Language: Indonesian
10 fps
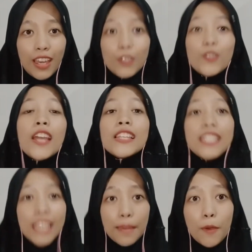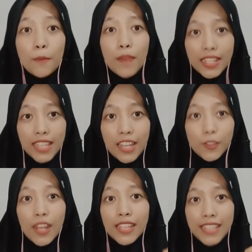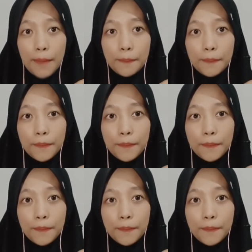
Sudah siap mau belajar? Sudah siap?